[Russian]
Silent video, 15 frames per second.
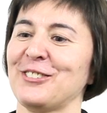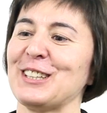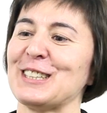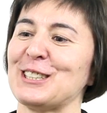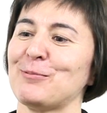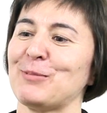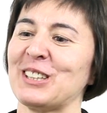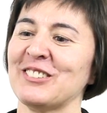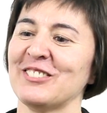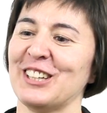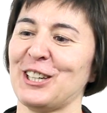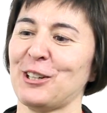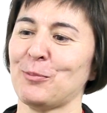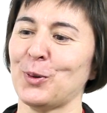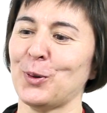если мы
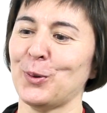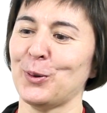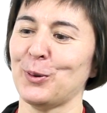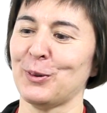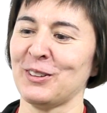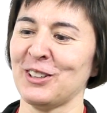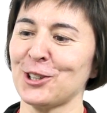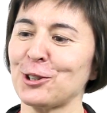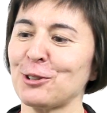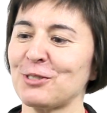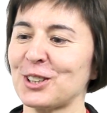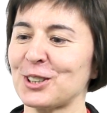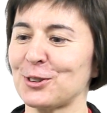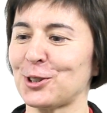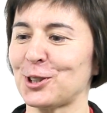говорим о
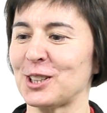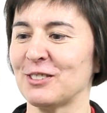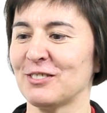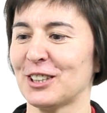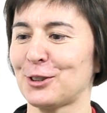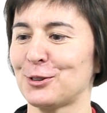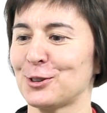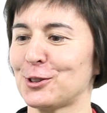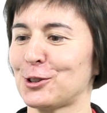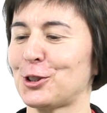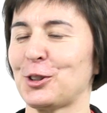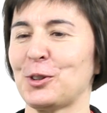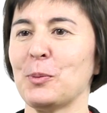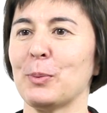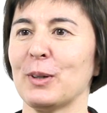неживых существах, то
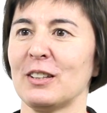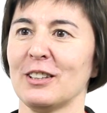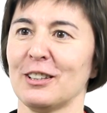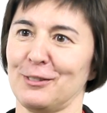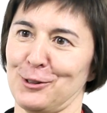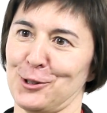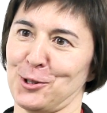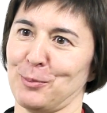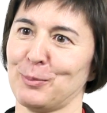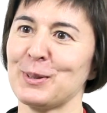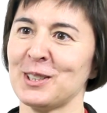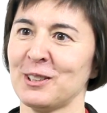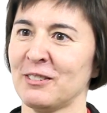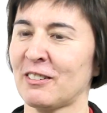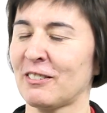совершенно непонятно, чем
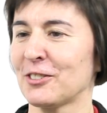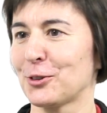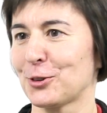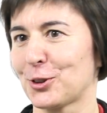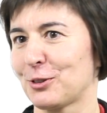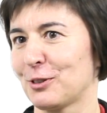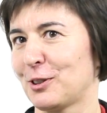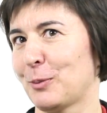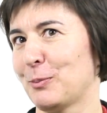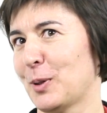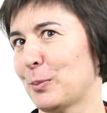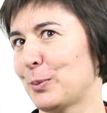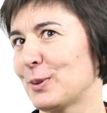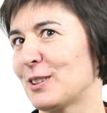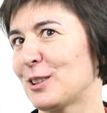мотивировано то, что там,
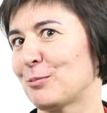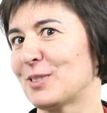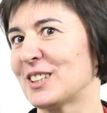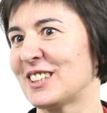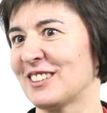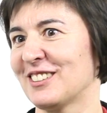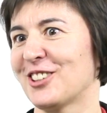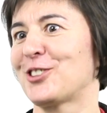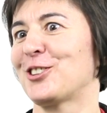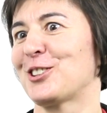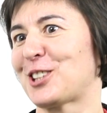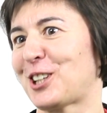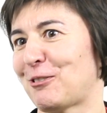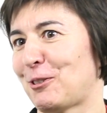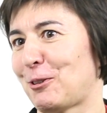допустим, стена
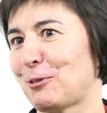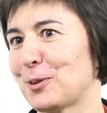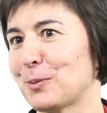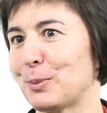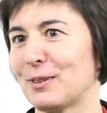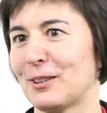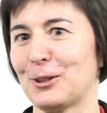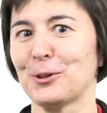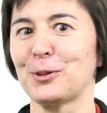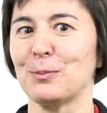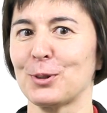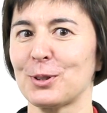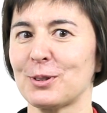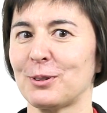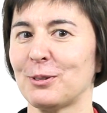женского рода, потолок
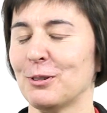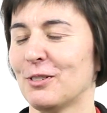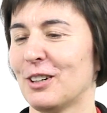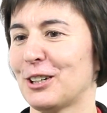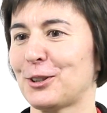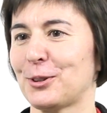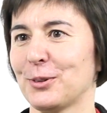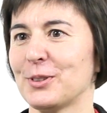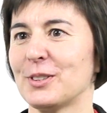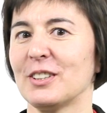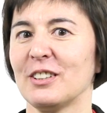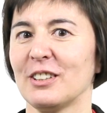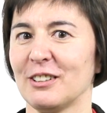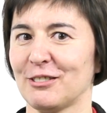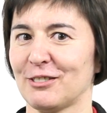мужского, окно
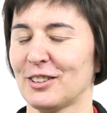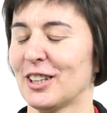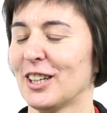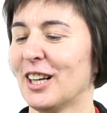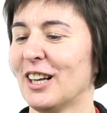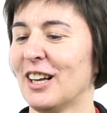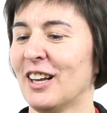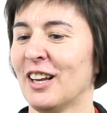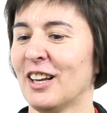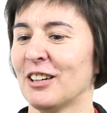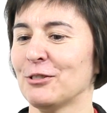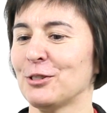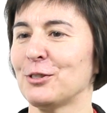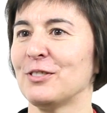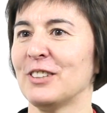среднего.
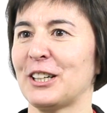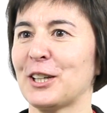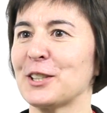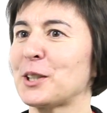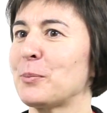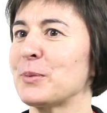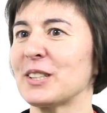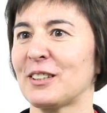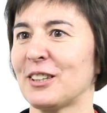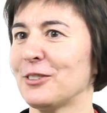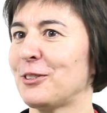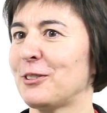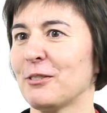Вот в дарьинском языке это